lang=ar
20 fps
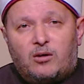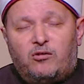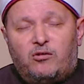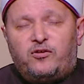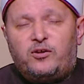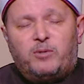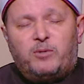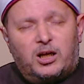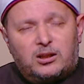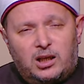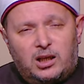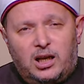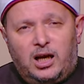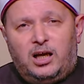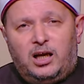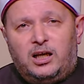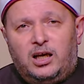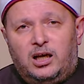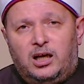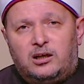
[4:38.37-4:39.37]
وفي بعض
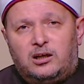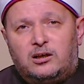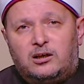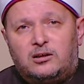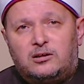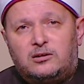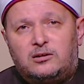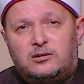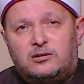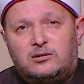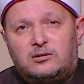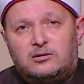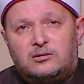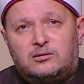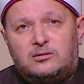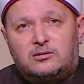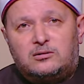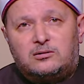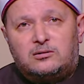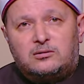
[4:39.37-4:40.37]
الاحيان
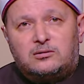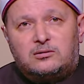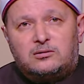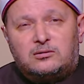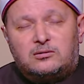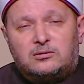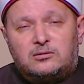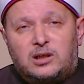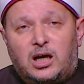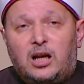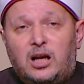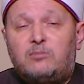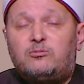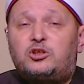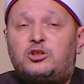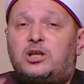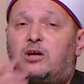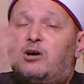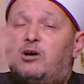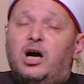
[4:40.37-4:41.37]
على
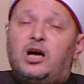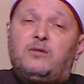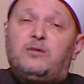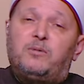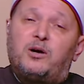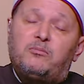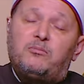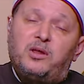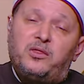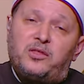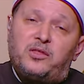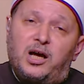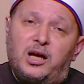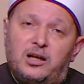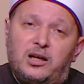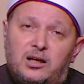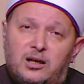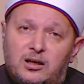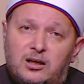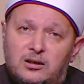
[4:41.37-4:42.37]
مستوى اكبر من
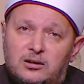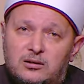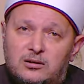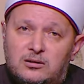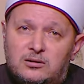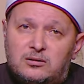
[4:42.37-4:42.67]
ذلك